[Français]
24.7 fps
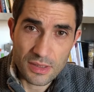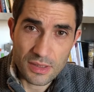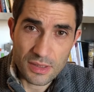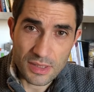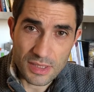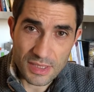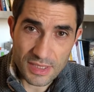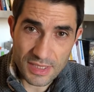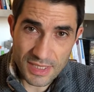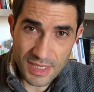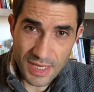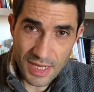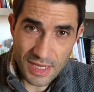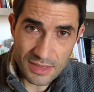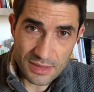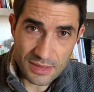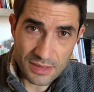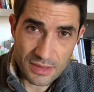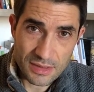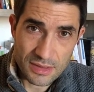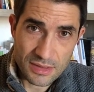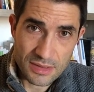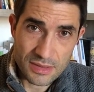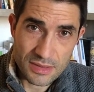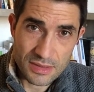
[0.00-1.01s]
garde
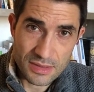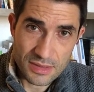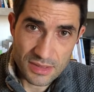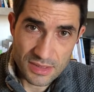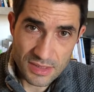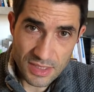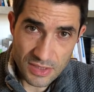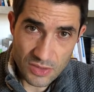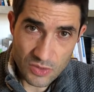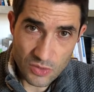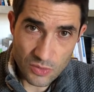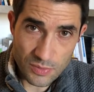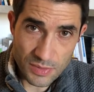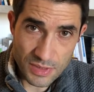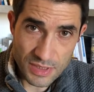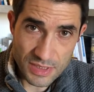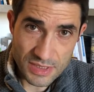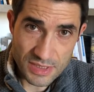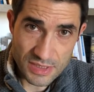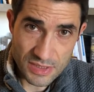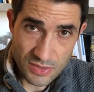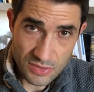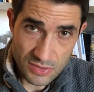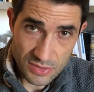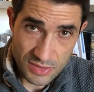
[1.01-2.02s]
cette
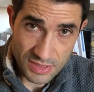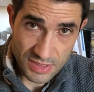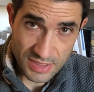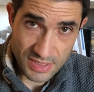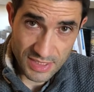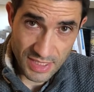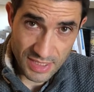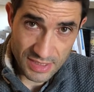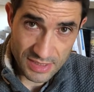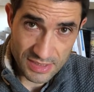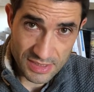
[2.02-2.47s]
obéissance garde